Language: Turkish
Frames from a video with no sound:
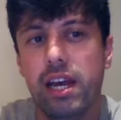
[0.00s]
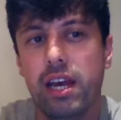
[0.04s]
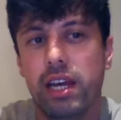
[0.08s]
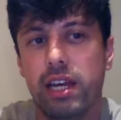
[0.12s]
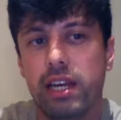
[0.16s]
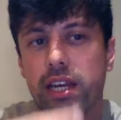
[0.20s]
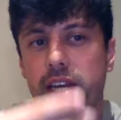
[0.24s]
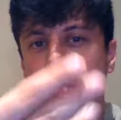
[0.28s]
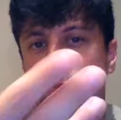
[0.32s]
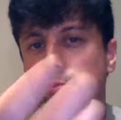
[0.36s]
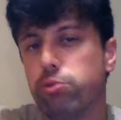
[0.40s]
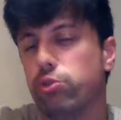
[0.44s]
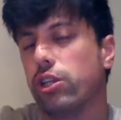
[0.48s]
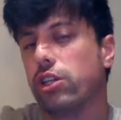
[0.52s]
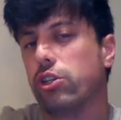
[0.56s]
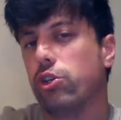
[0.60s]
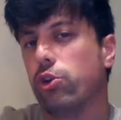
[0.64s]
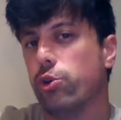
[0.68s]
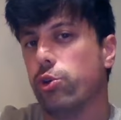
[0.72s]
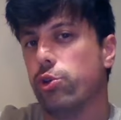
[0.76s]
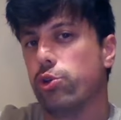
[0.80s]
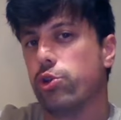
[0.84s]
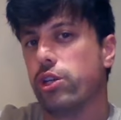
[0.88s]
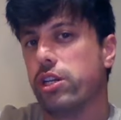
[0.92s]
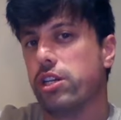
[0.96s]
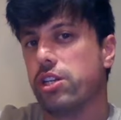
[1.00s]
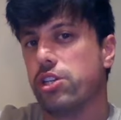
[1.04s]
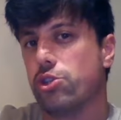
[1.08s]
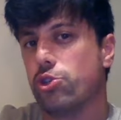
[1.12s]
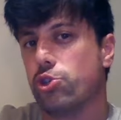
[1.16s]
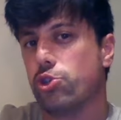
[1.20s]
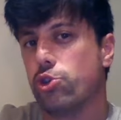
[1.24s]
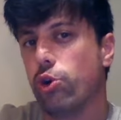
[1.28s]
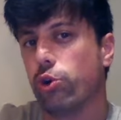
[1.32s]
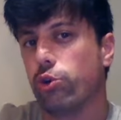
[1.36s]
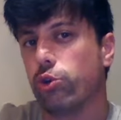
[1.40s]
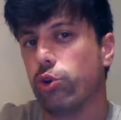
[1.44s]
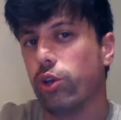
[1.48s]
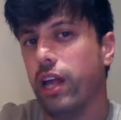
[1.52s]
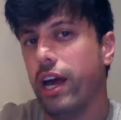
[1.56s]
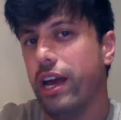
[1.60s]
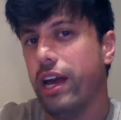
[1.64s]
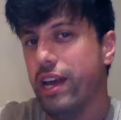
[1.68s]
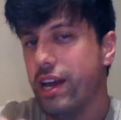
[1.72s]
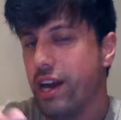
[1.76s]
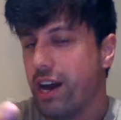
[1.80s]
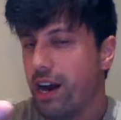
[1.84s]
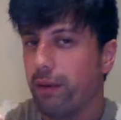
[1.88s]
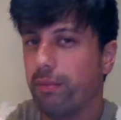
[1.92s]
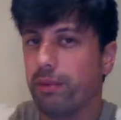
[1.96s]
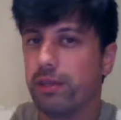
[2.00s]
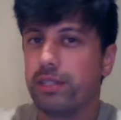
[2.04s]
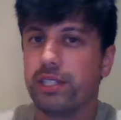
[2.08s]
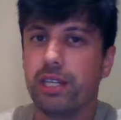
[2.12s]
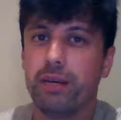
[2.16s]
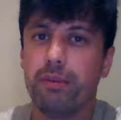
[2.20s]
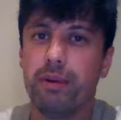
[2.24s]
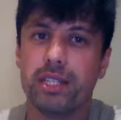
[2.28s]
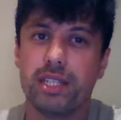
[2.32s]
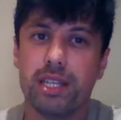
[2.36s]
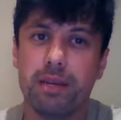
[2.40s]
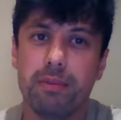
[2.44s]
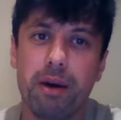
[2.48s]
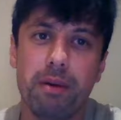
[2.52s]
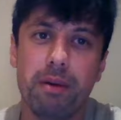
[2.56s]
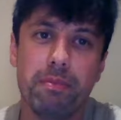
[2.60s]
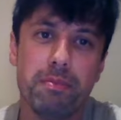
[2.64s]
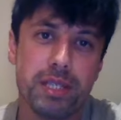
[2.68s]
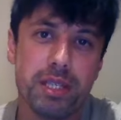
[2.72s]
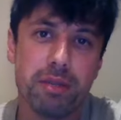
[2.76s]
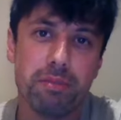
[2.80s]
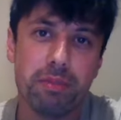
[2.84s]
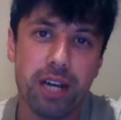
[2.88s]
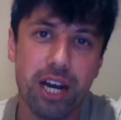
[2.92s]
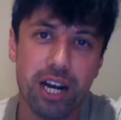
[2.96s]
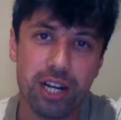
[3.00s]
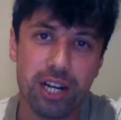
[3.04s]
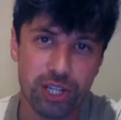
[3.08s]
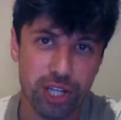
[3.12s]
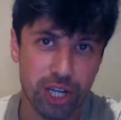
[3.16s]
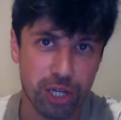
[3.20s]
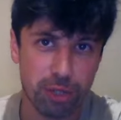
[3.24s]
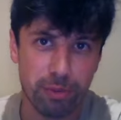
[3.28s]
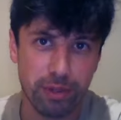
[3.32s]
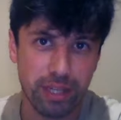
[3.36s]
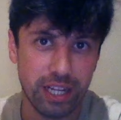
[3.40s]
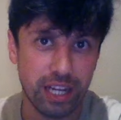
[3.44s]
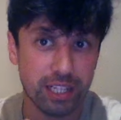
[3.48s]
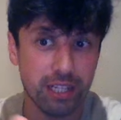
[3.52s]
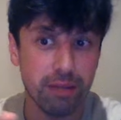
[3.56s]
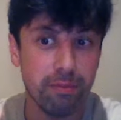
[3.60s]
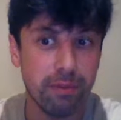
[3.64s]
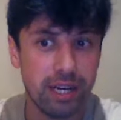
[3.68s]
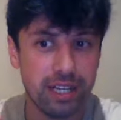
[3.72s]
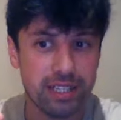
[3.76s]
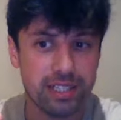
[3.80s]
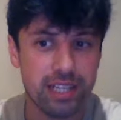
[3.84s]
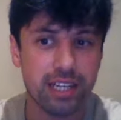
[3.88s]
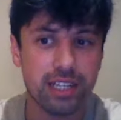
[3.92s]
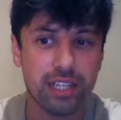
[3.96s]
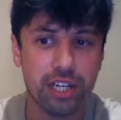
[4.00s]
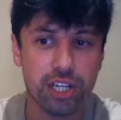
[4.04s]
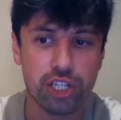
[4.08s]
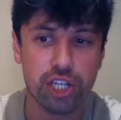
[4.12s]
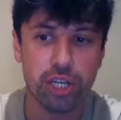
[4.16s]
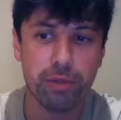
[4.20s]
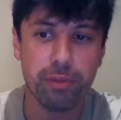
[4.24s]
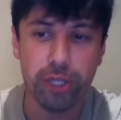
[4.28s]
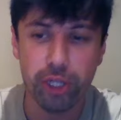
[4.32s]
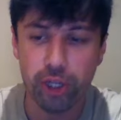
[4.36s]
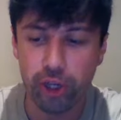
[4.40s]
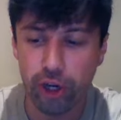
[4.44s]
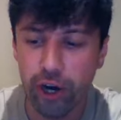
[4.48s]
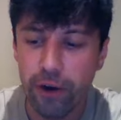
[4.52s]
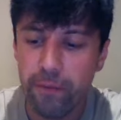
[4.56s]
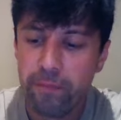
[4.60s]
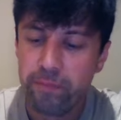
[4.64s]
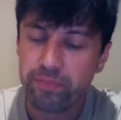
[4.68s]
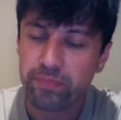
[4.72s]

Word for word: e, buradaki oyuncular için çok kolay ama zaman zaman bizim karşılaşmalarda bazen kaçabiliyor.